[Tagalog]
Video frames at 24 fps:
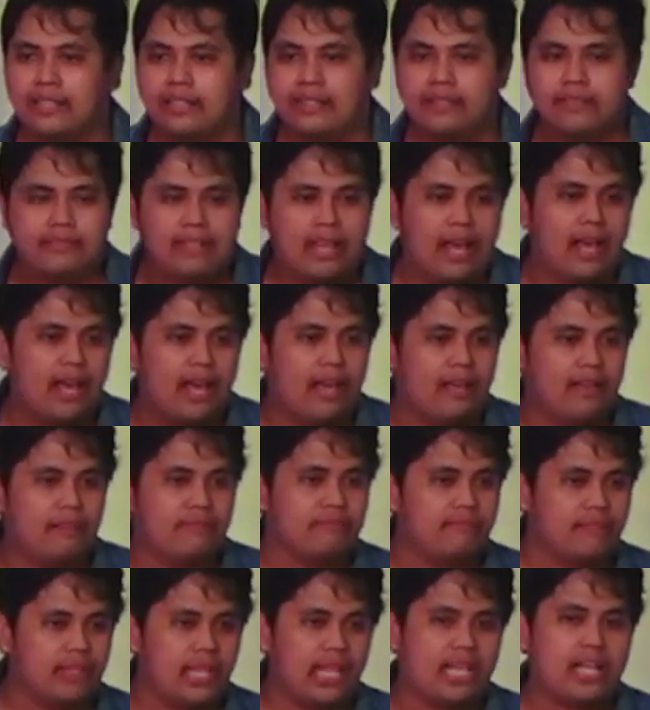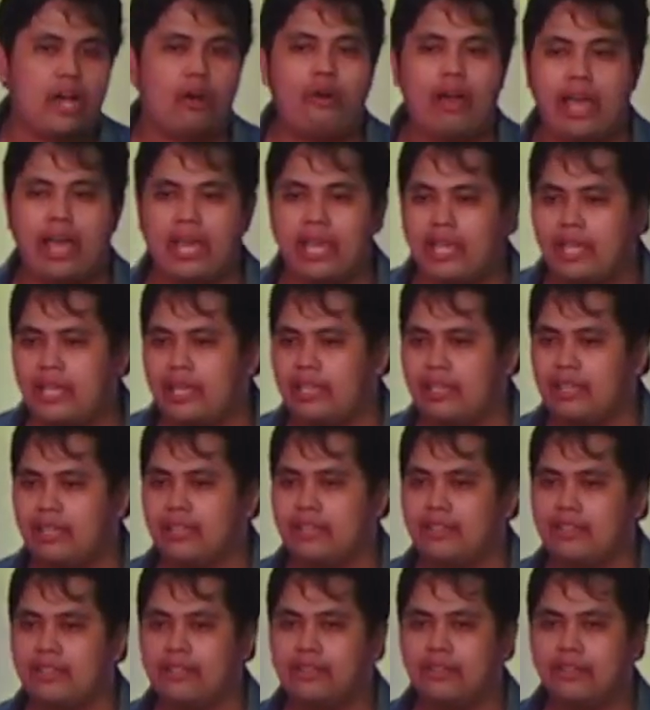na ikaw ay
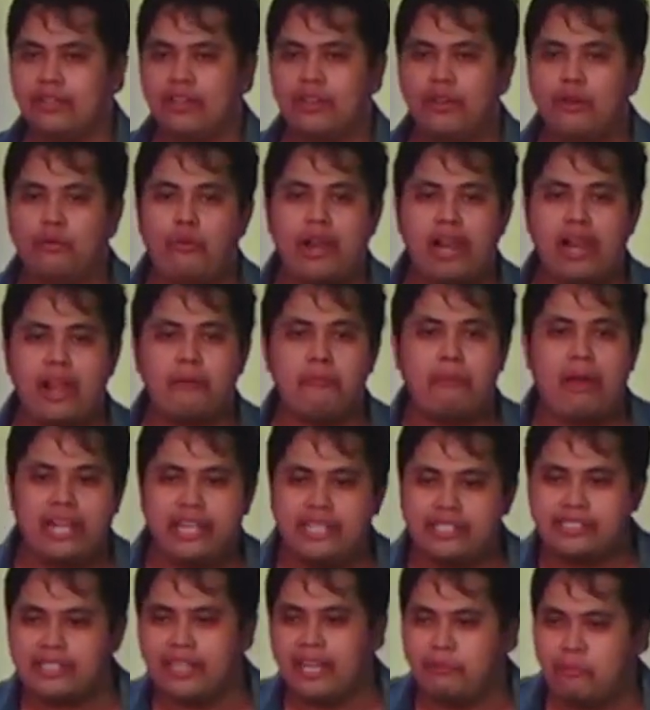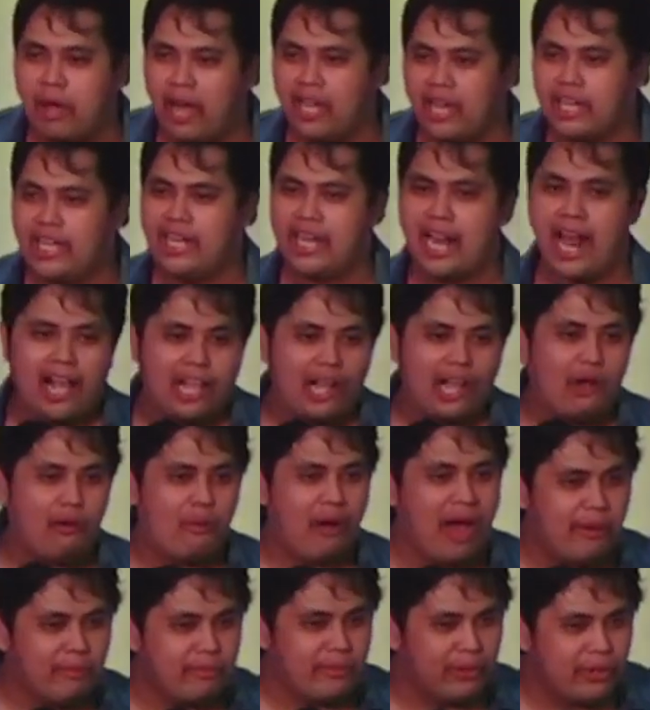walang mali sa mga
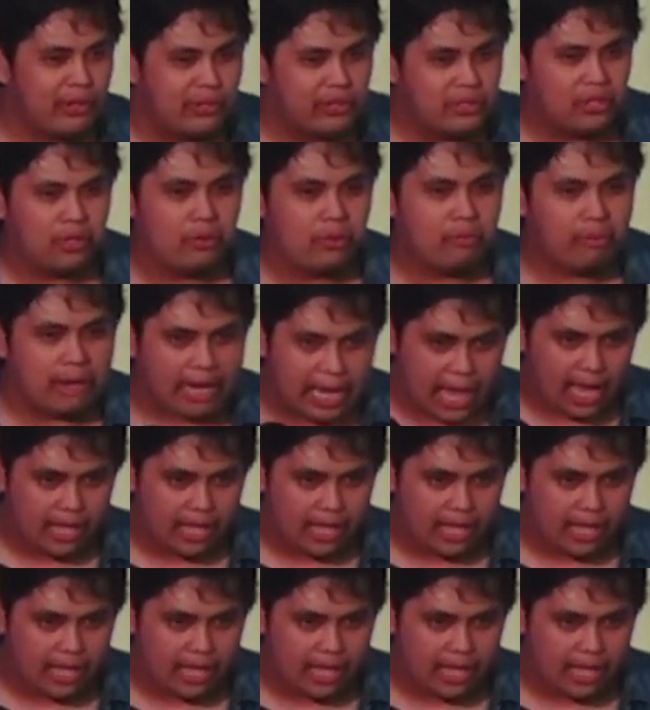ginagawa mo, no? Wala,